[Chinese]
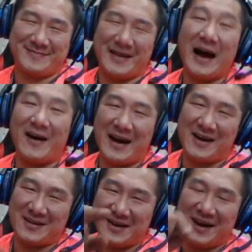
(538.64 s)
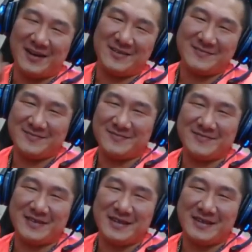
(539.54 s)
好还要更好，
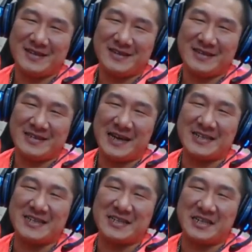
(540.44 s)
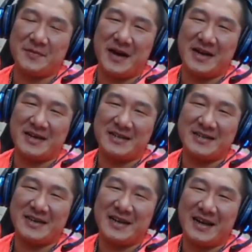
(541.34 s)
相信奇脉，
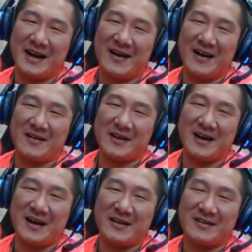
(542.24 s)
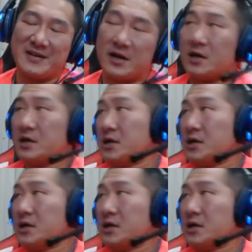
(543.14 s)
好还要更好，哦。